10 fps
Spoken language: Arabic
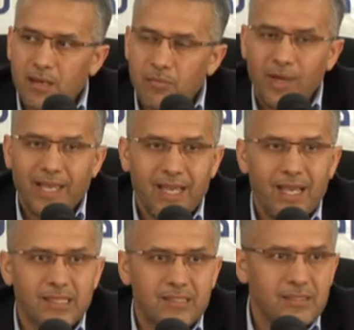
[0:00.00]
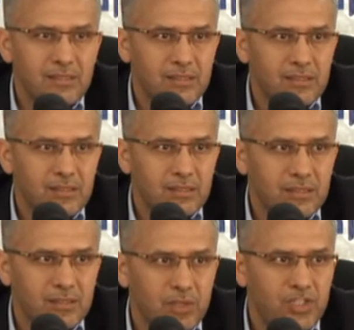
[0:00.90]
معيقات
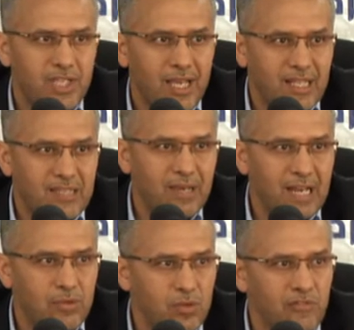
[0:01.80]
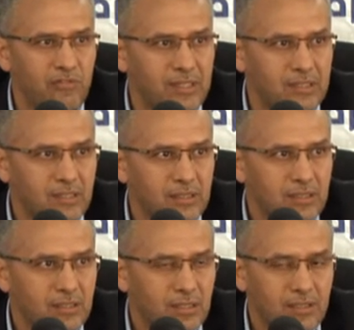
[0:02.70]
وإشكالات ما لم ينفذ
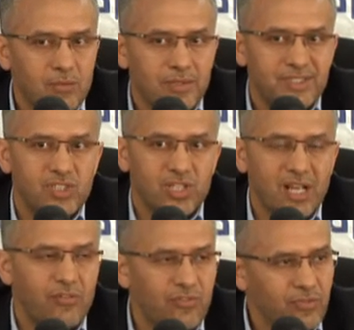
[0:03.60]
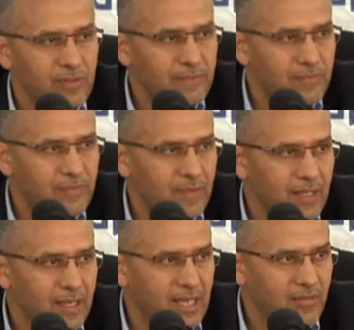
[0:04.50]
واستشراف
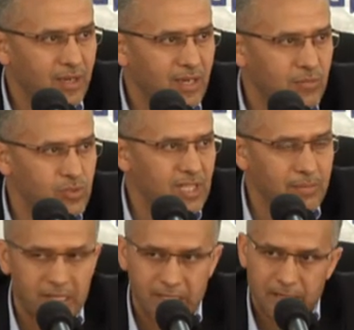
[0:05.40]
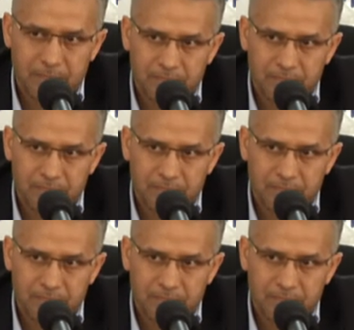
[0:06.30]
الآفاق المستقبلية